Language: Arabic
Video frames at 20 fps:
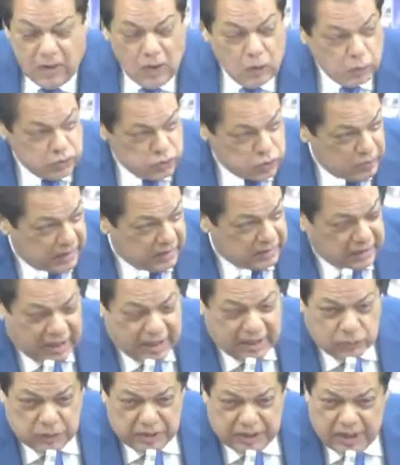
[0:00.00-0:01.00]
والزملاء
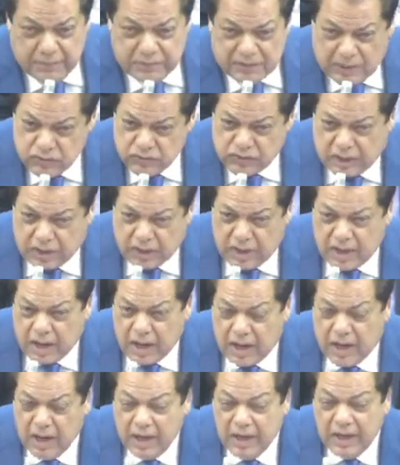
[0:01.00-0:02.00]
تعرضوا ليها مش عاوز
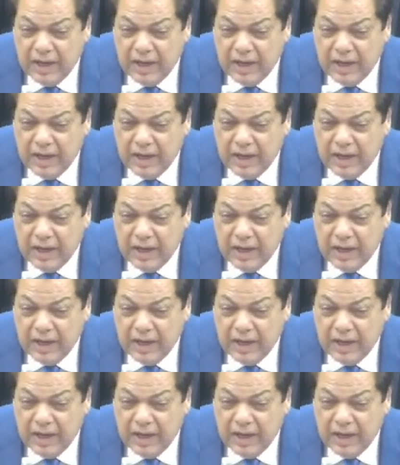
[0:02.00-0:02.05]
اكررها